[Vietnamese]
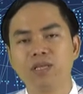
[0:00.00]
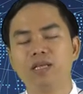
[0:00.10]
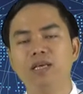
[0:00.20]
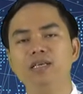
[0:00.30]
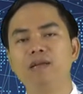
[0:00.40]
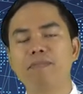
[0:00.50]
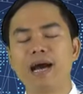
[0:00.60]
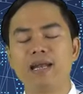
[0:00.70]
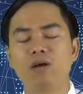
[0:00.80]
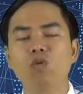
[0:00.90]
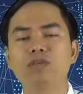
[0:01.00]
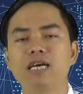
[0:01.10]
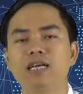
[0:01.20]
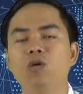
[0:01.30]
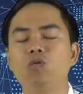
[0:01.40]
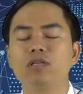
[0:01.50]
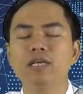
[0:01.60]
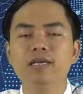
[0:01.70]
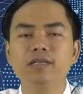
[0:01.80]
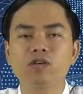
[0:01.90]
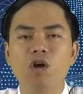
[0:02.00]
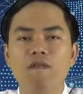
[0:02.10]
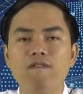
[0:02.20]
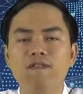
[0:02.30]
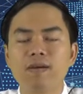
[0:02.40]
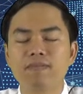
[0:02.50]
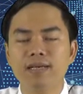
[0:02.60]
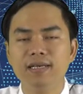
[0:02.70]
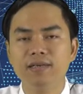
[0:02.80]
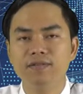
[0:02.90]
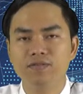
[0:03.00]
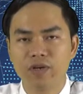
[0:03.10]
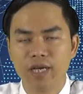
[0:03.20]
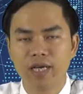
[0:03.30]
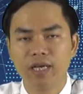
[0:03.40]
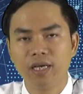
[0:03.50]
thì Nhật Bản là quốc gia đầu tiên có pháp lý về